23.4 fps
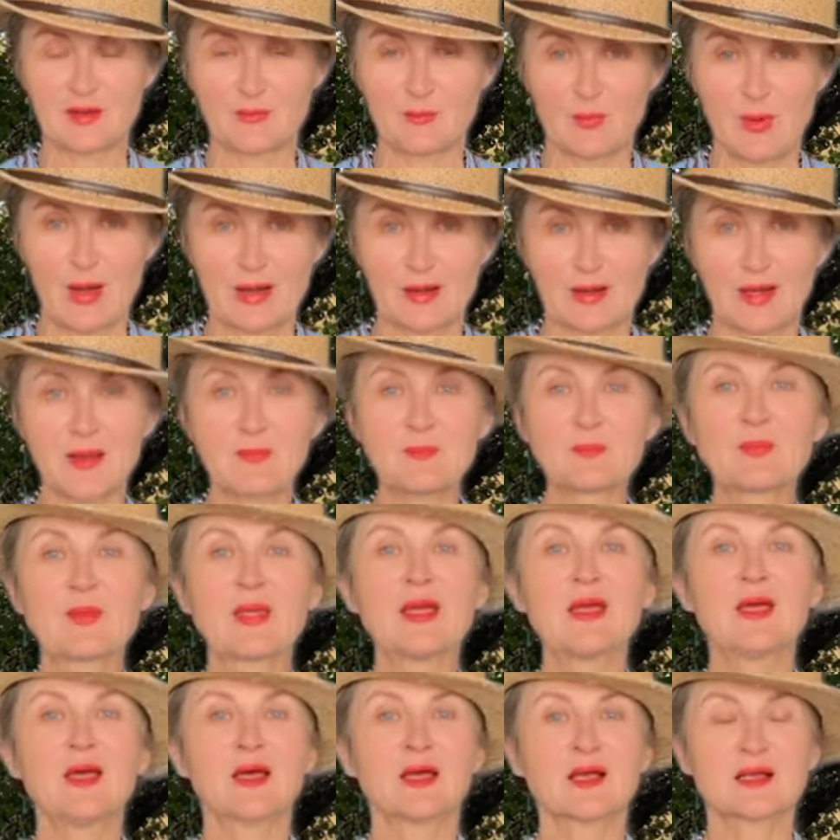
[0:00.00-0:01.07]
пары –
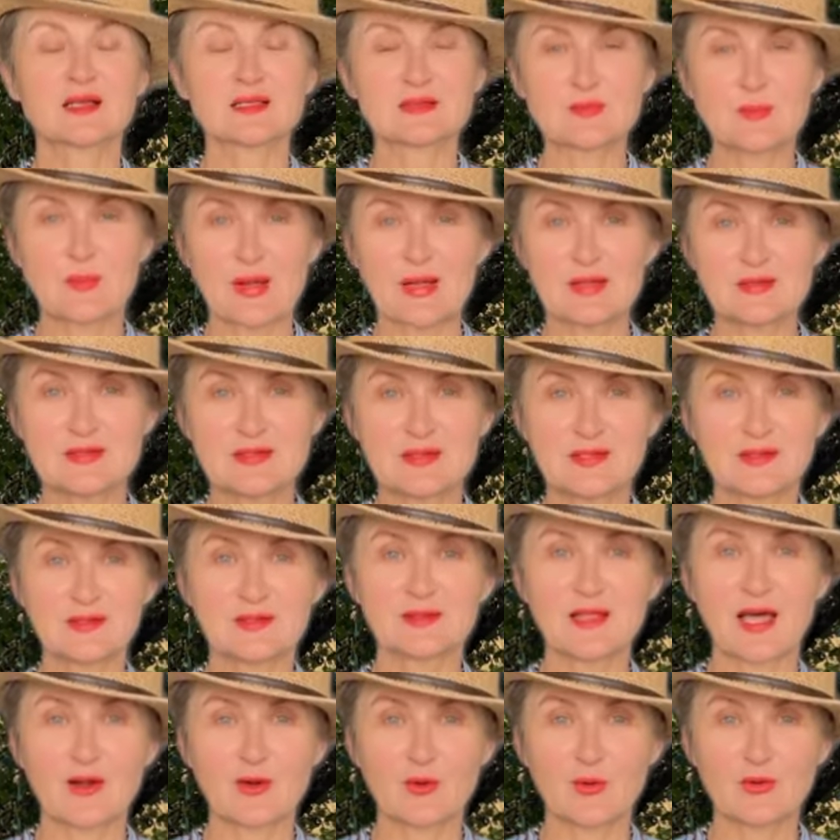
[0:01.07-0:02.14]

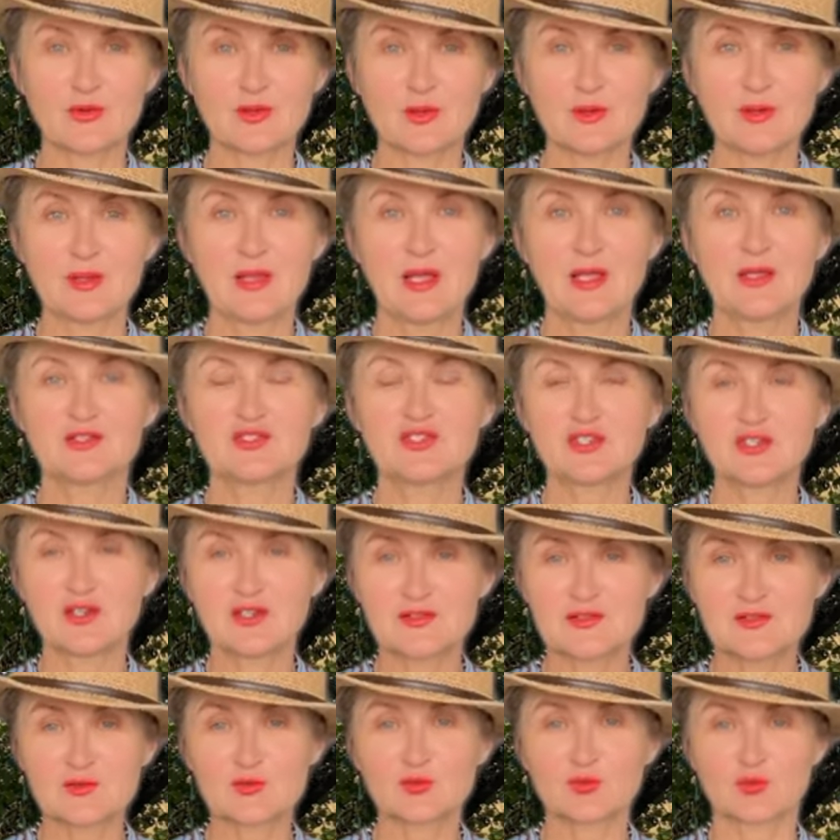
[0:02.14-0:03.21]
господин Доронин
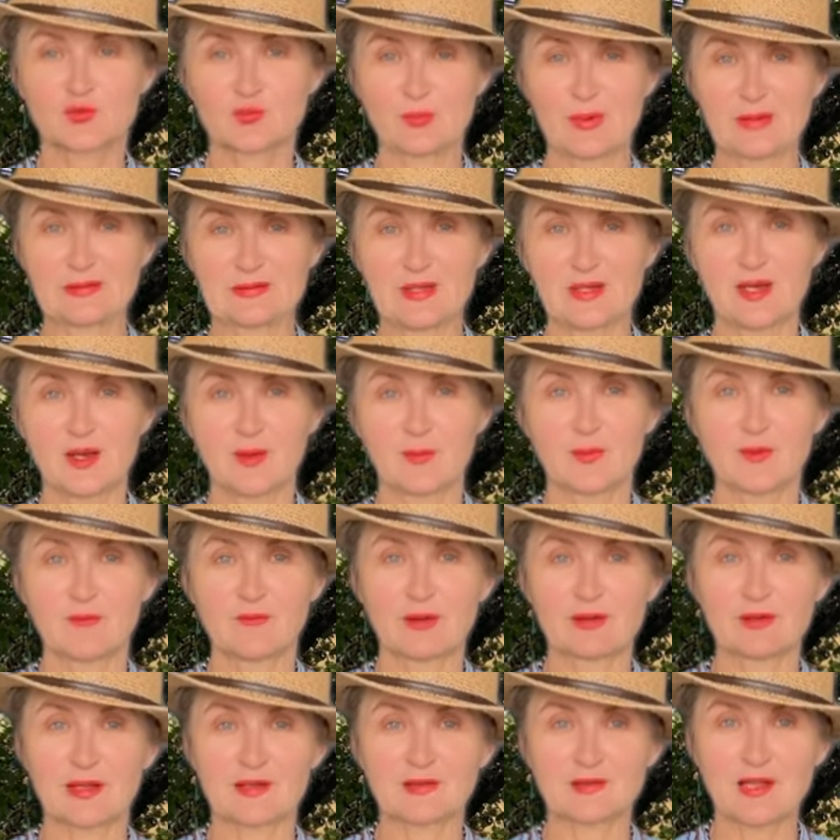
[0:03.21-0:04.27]
через суд
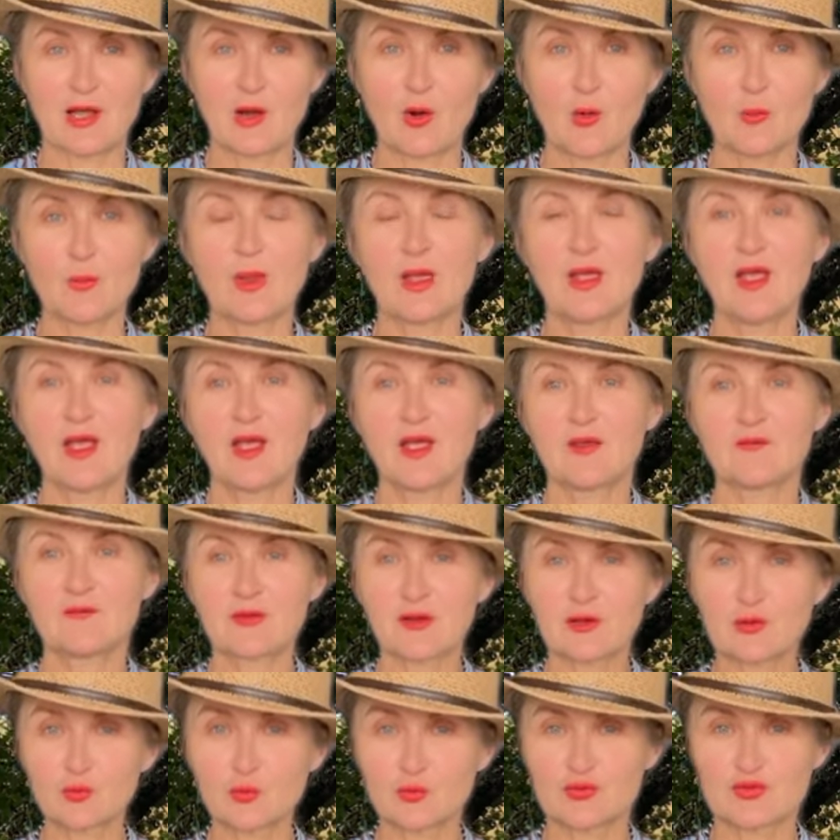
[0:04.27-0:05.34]
потребовал от Наоми
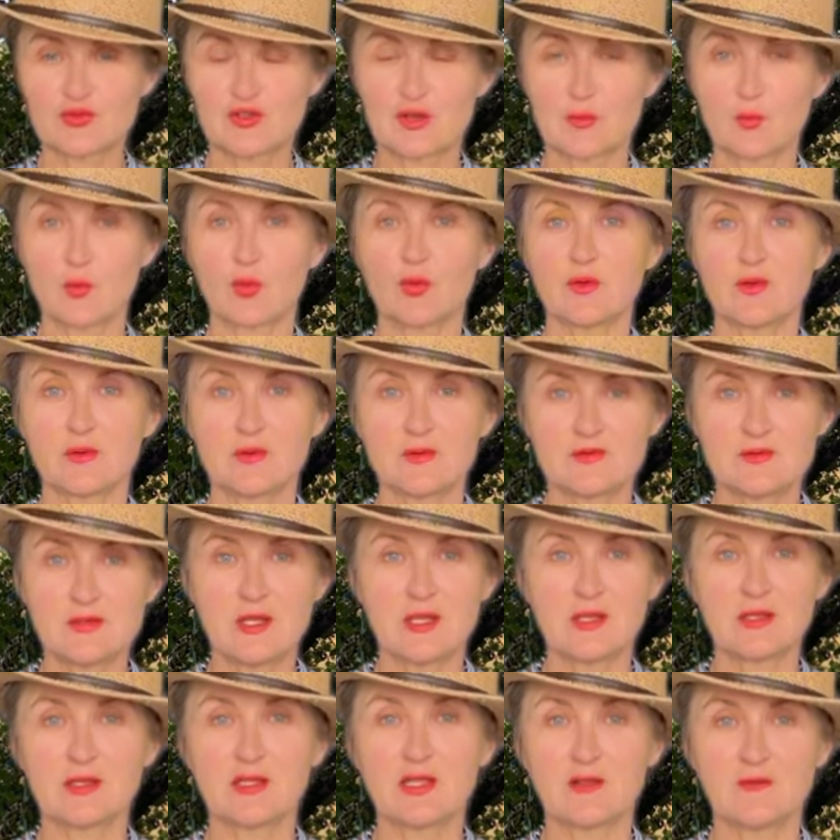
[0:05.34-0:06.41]
вернуть ему
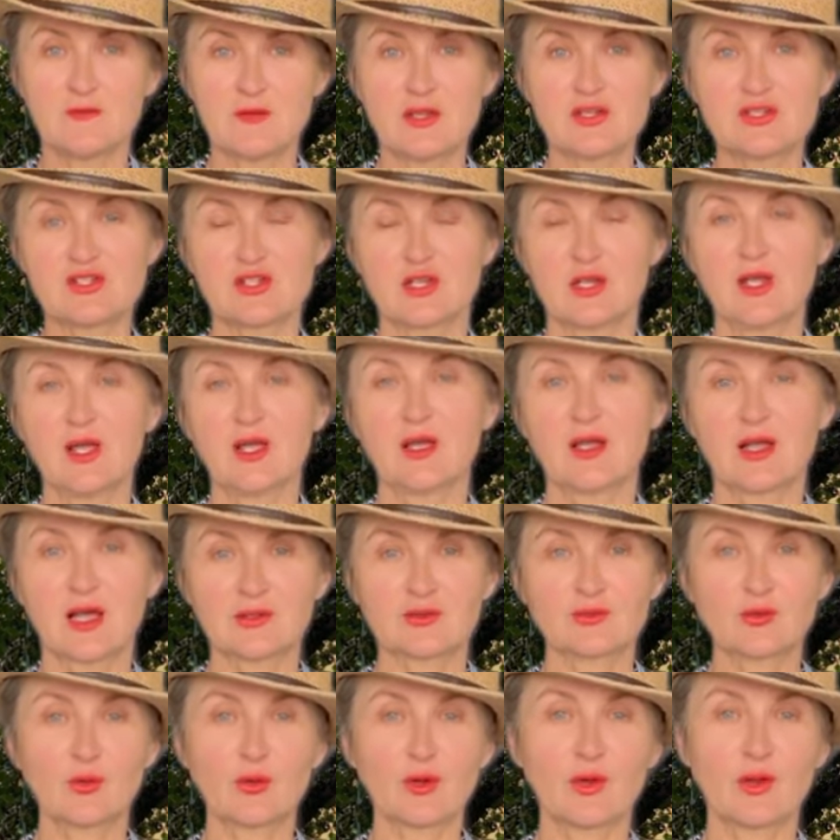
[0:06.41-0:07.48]
деньги и вещи,
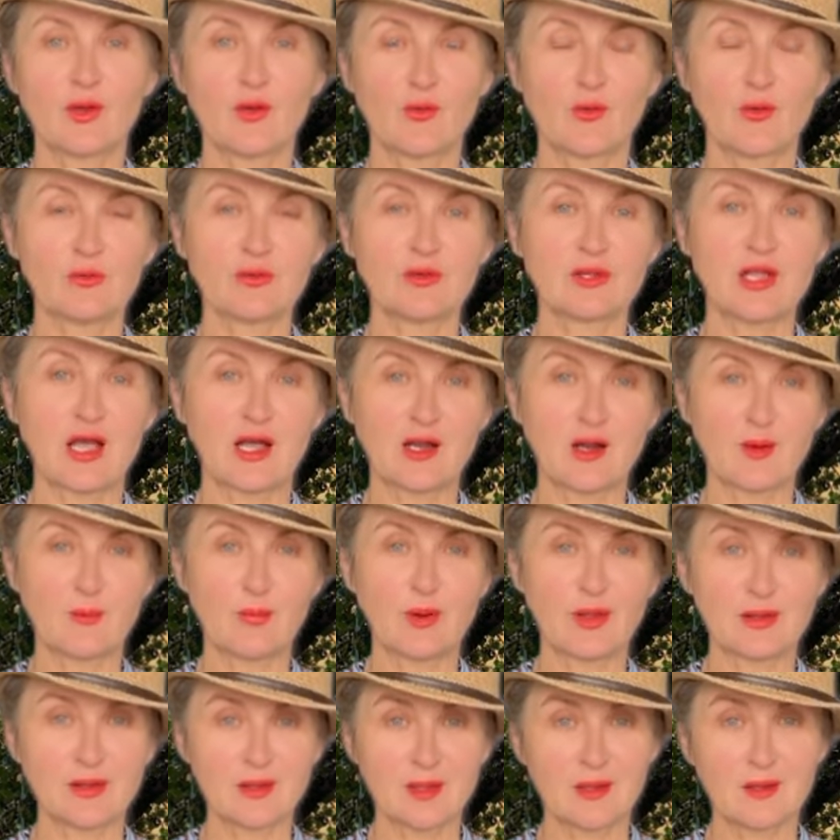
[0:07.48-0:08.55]
которые он
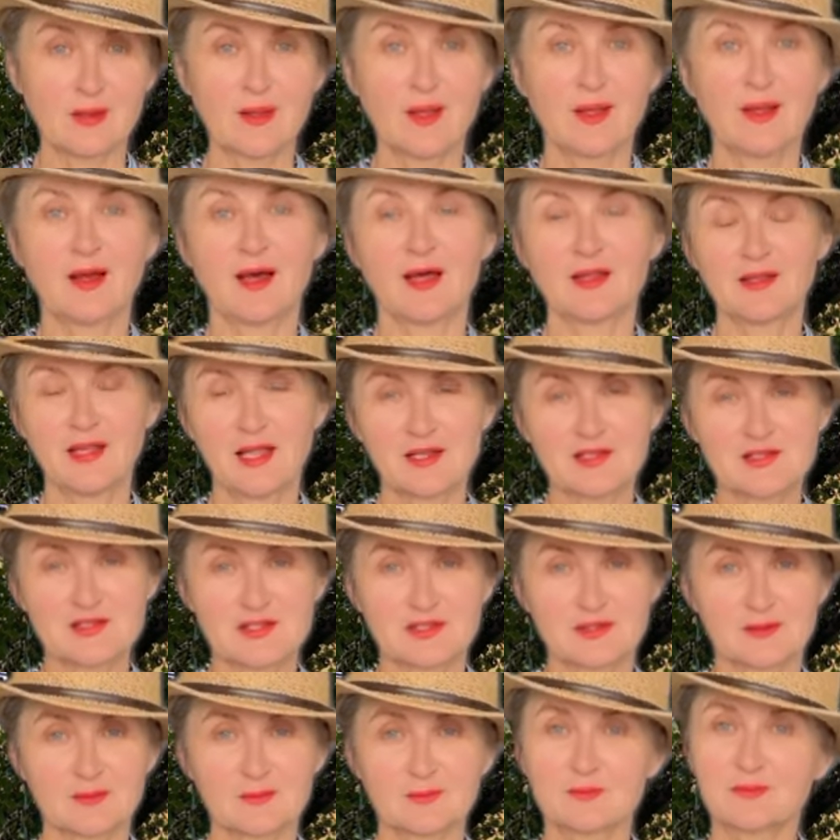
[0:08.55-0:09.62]
якобы ей одолжил.